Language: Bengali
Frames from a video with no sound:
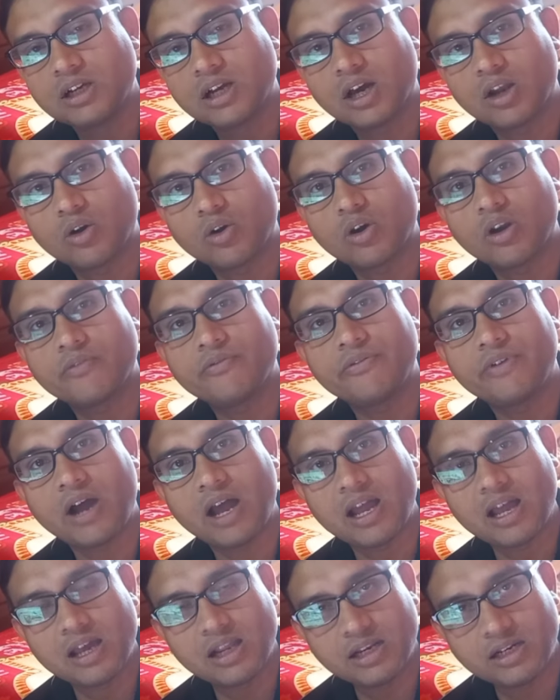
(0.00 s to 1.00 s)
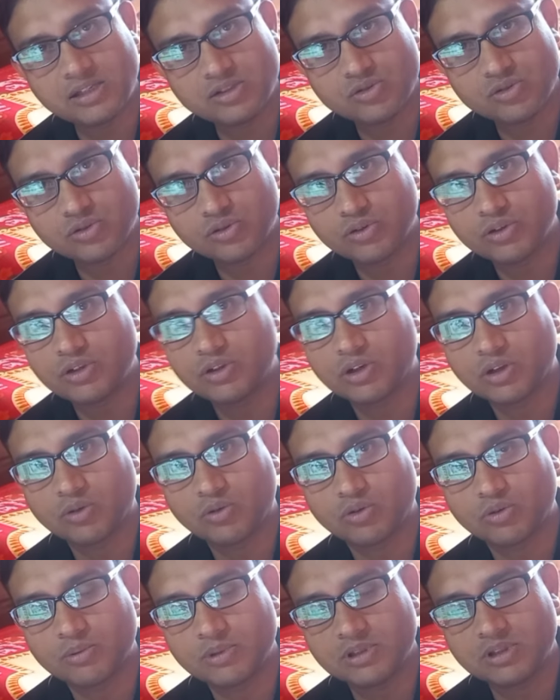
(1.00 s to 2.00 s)
কারণ ওরা ফায়ারের জন্যই ওটা
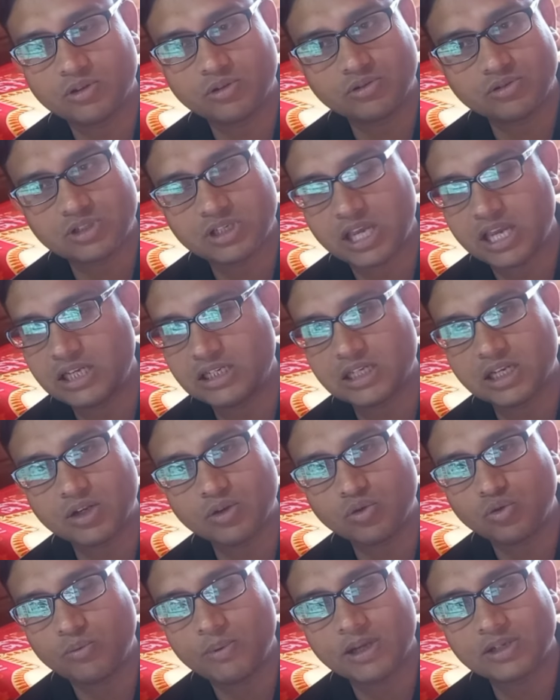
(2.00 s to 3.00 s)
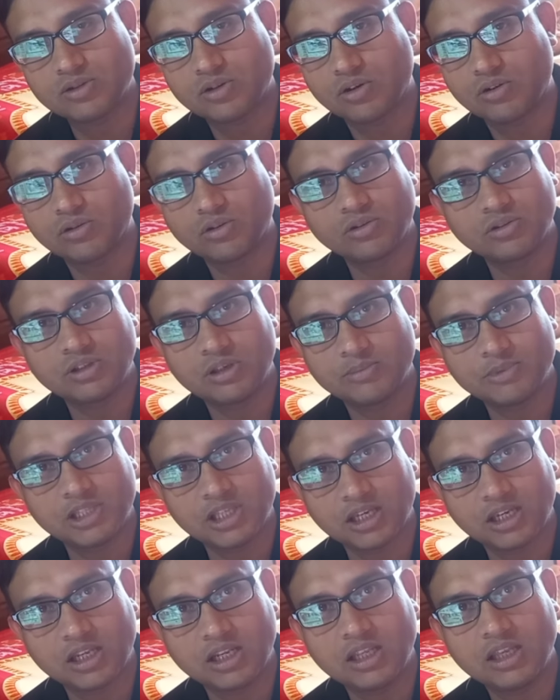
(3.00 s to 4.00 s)
করবে তো সেইটারও খুব একটা অগ্রগতি আমি
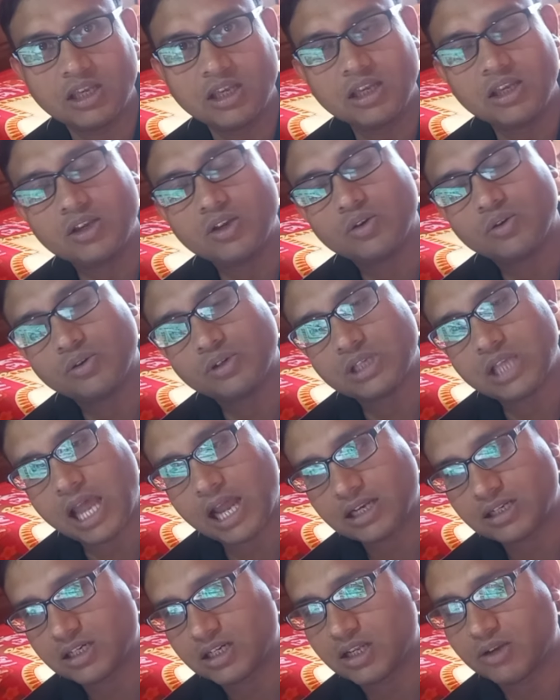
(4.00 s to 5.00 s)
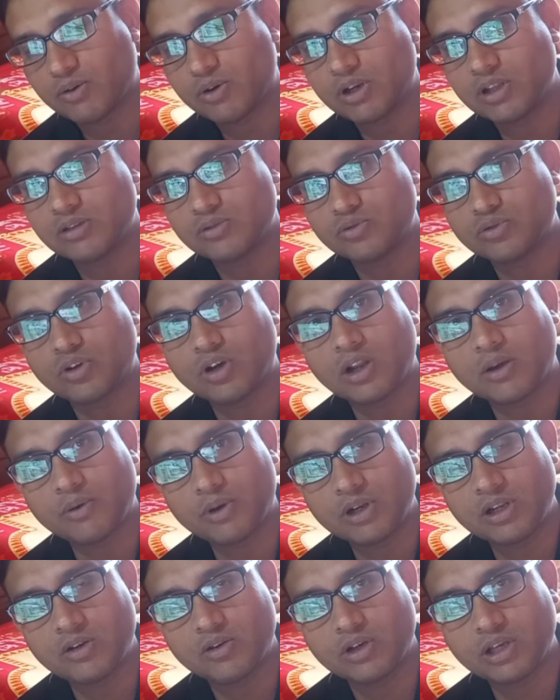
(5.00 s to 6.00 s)
দেখিনি ওই একটা টাওয়ারই দুটো
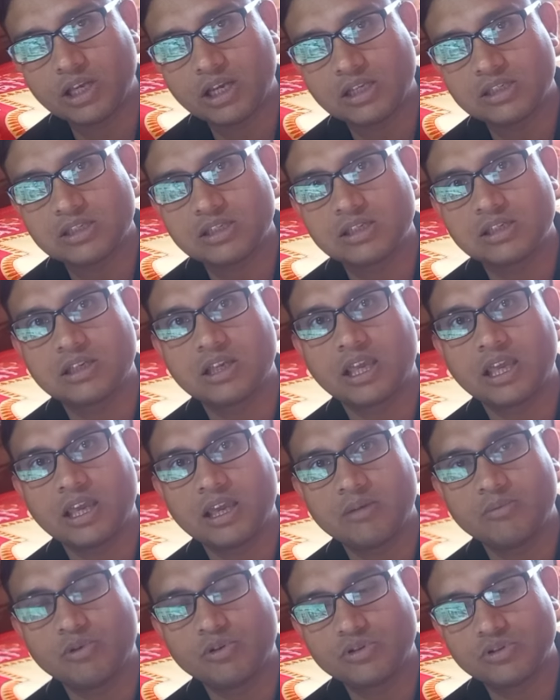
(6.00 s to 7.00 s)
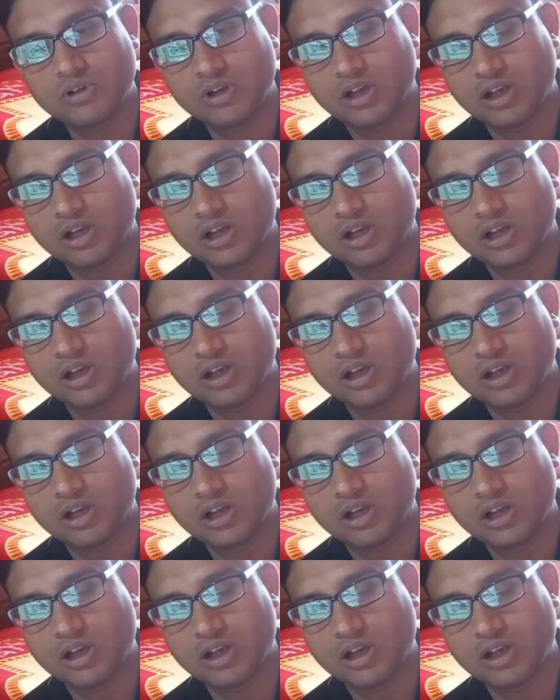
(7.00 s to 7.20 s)
টাওয়ারই রয়ে গেছে কে এবং